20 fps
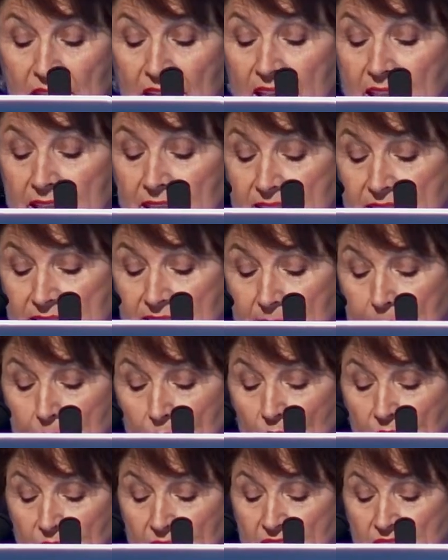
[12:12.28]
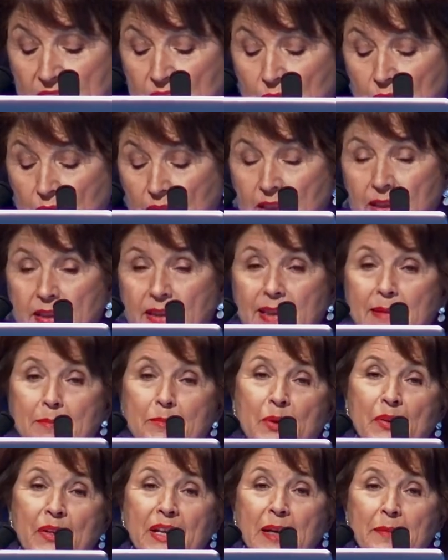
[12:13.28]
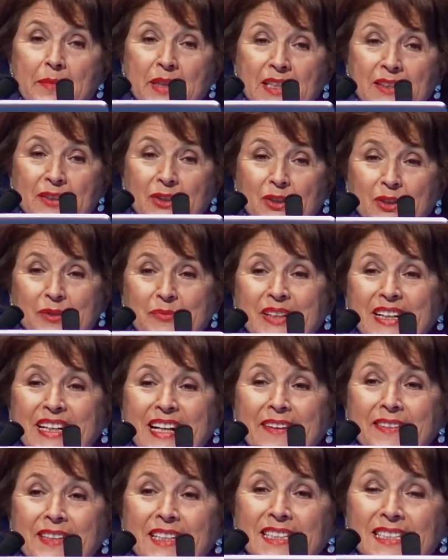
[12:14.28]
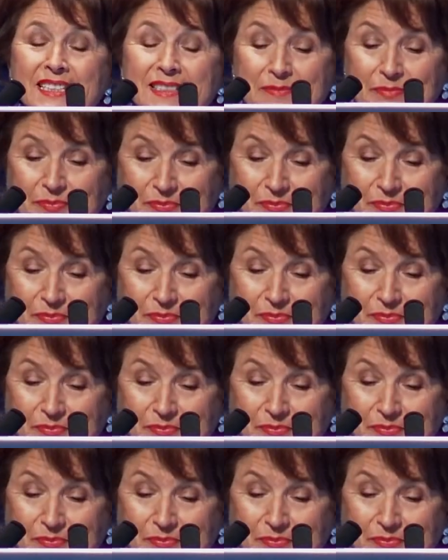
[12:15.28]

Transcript: en este proceso de empoderamiento. Gracias.